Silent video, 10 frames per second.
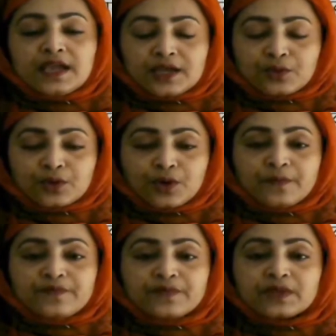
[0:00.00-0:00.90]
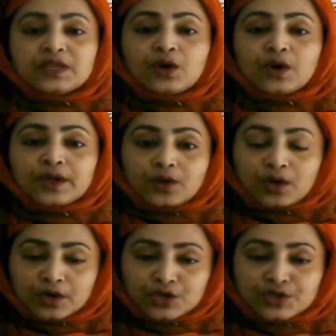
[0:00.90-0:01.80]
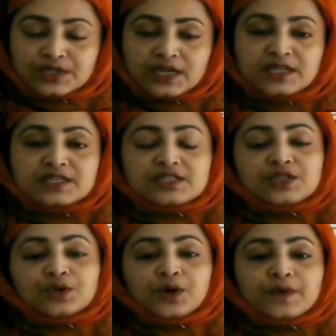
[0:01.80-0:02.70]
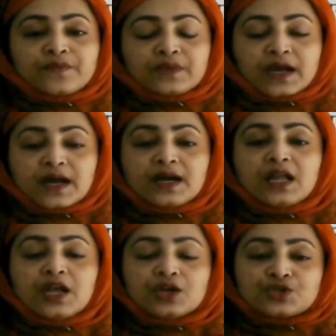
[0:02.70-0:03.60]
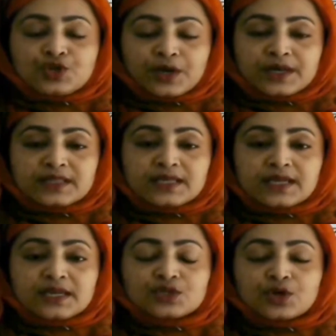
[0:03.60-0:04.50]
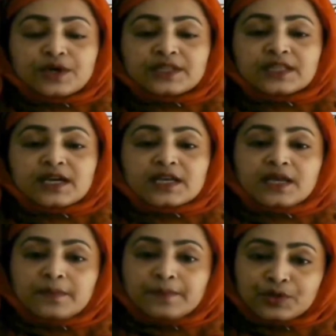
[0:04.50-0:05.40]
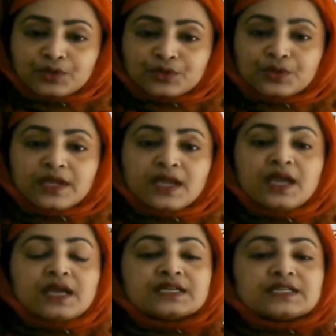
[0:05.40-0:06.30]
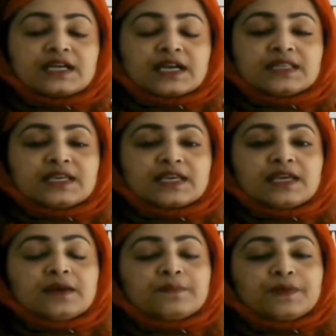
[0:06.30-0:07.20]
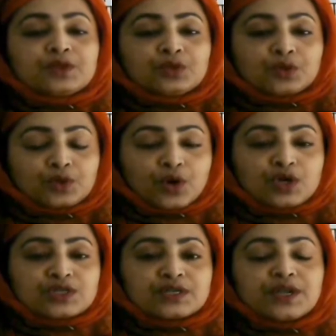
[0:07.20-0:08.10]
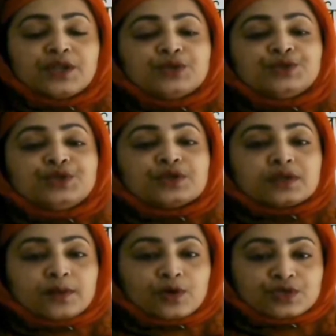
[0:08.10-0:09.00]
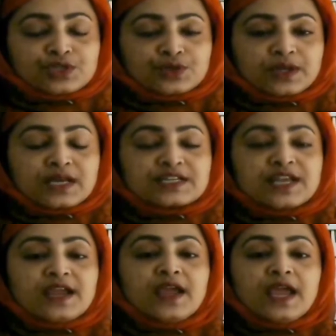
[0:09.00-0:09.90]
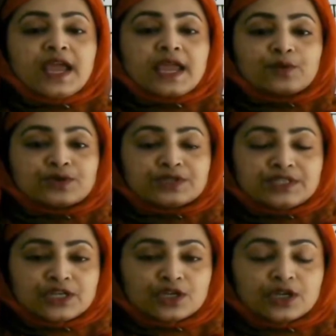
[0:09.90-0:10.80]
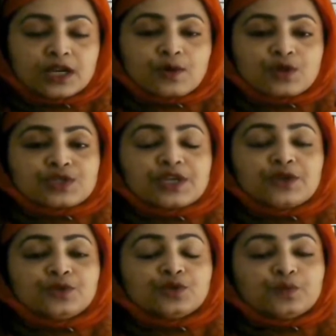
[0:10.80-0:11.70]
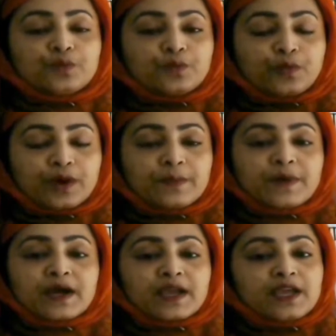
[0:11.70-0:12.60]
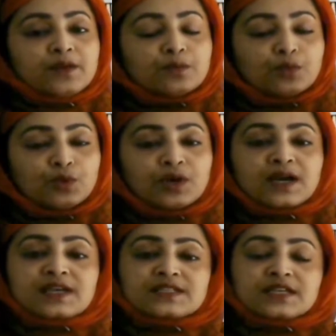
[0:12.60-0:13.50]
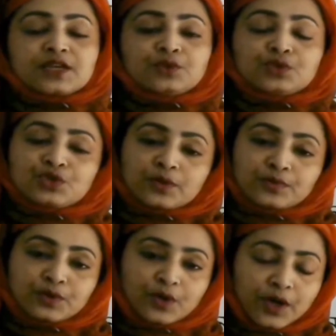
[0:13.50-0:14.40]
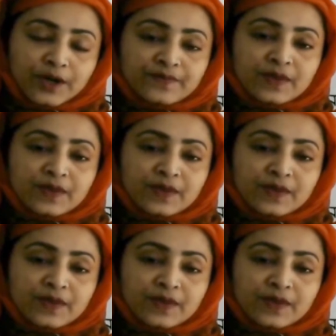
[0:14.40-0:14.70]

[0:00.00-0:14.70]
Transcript: এগুলো কি হয় অগ্নাশয় থেকে নিঃসৃত হয় আর যকৃত থেকে যকৃতে থাকে পিত্তথলি সেখান থেকে পিত্ত রস ডিওডেনাম অংশে চলে আসে এবং ডিওডেনাম অংশে কিন্তু পরিপাকের মূল কাজটা কিন্তু সম্পূর্ণ হয়